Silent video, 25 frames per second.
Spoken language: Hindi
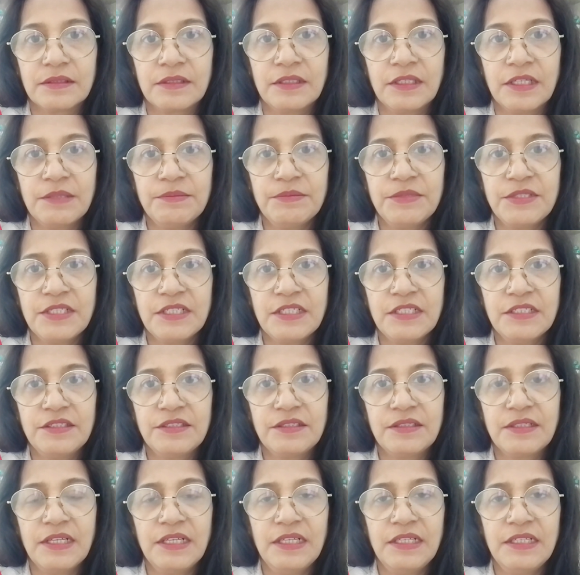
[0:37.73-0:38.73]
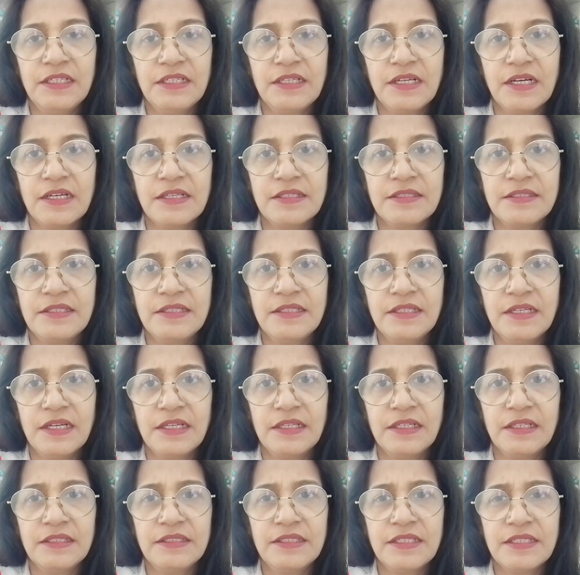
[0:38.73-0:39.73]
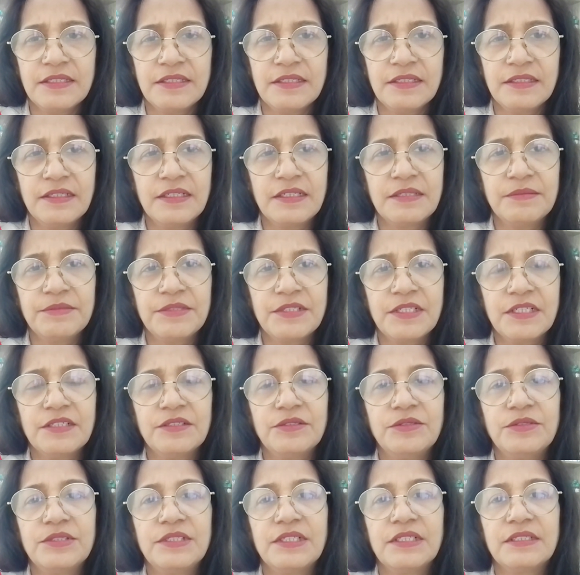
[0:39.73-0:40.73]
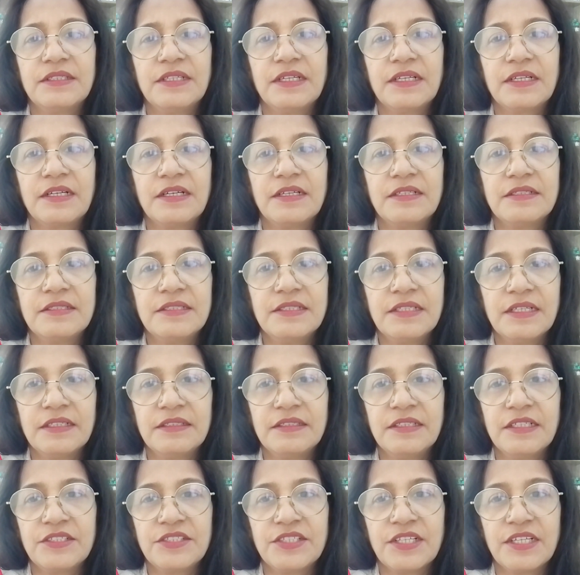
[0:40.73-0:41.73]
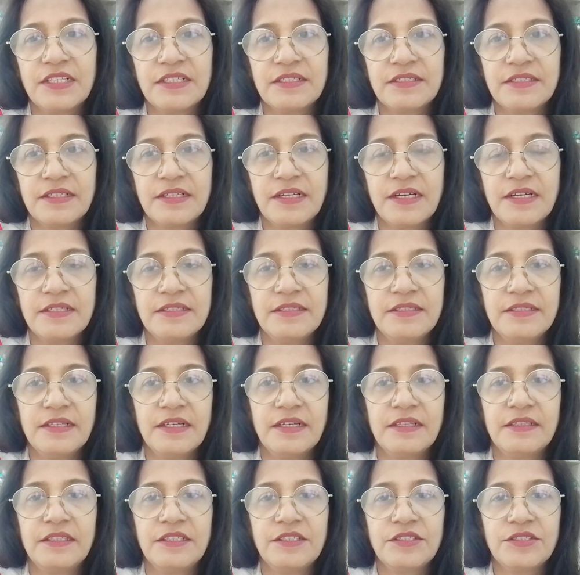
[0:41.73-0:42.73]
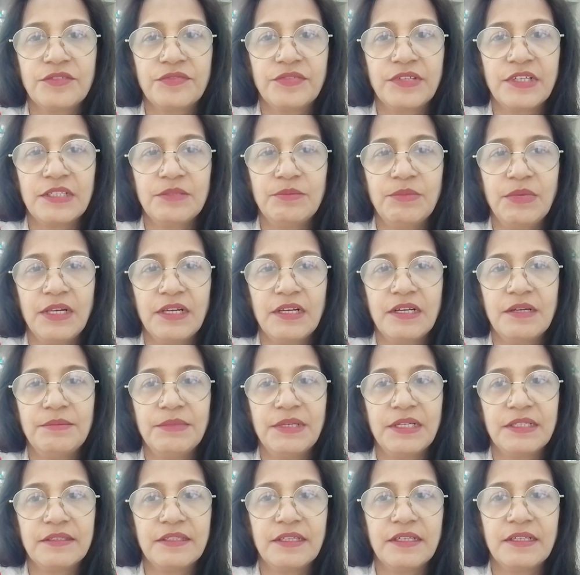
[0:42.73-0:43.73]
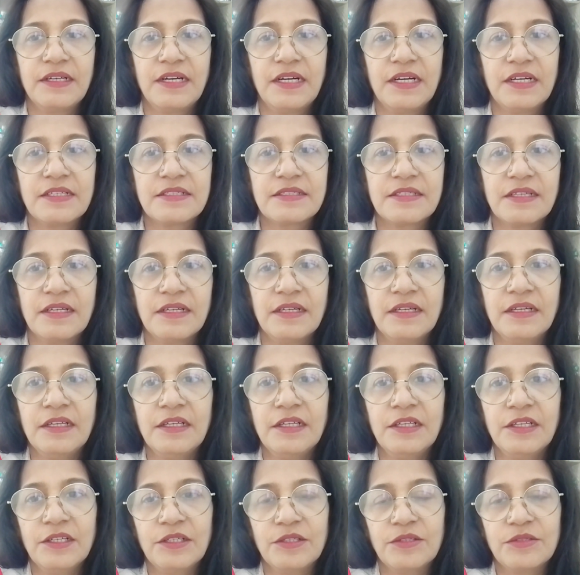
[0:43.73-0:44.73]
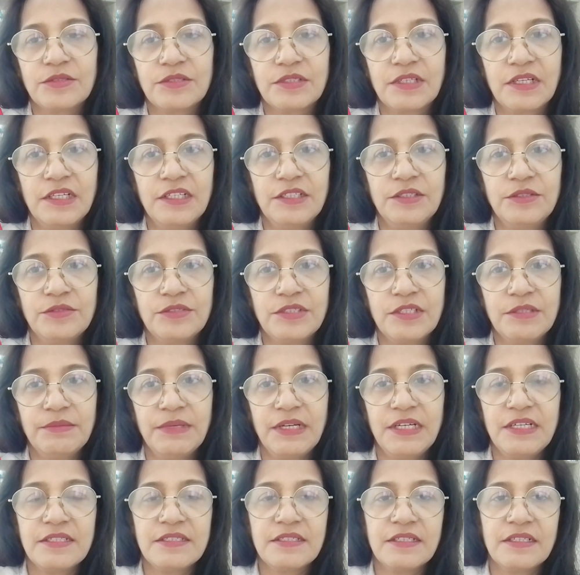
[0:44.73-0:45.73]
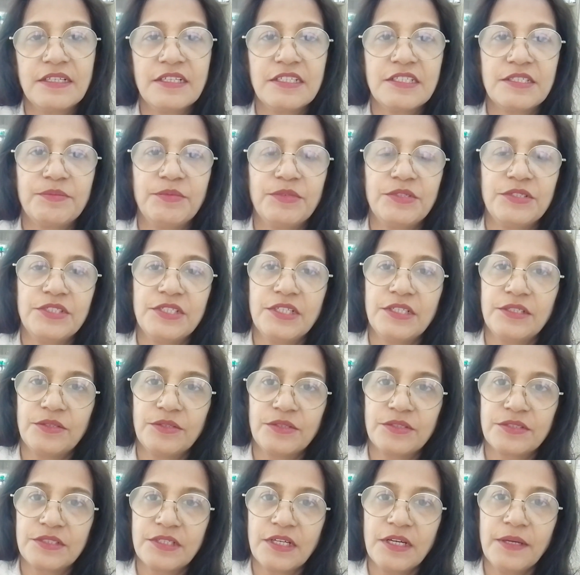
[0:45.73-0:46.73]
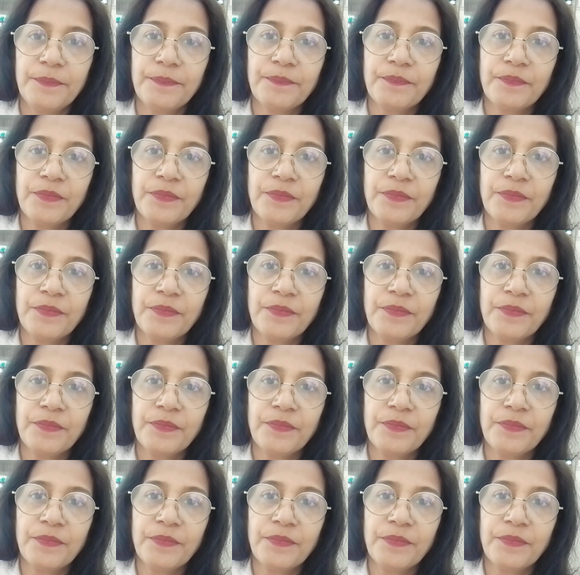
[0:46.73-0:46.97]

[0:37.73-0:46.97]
गर्म सरद के लिए खांसी आना जैसे गर्म सरद हो जाता है खांसी आती है अचानक से खांसी आती है सफ़ेद बलगम आता है गाढ़ा सा उसके लिए दूसरी मेडिसिन है स्पंजर टोस्टा